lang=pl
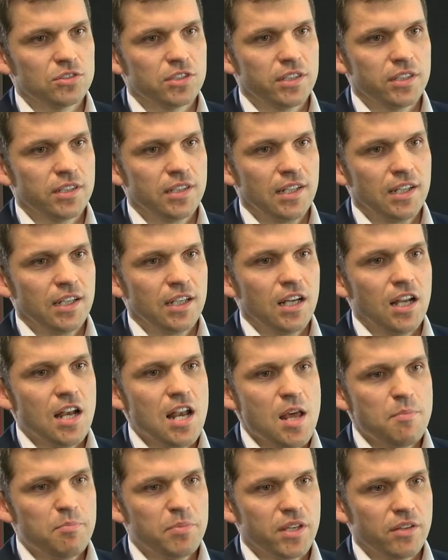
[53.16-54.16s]
że
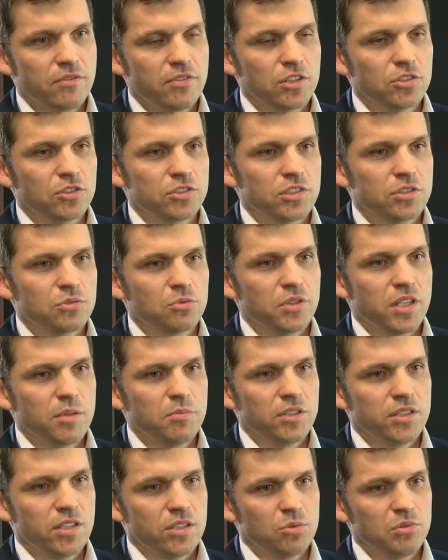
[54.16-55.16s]
lepiej
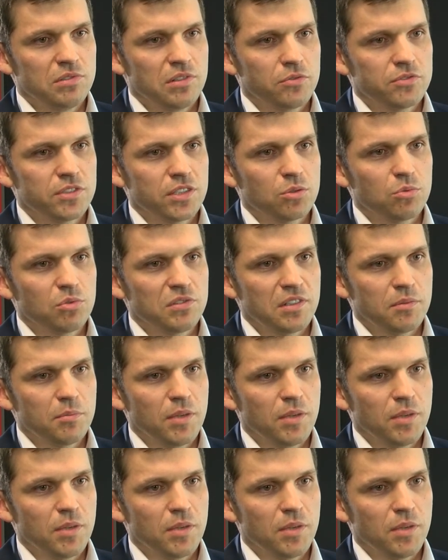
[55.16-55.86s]
wykorzystujemy te surowce, które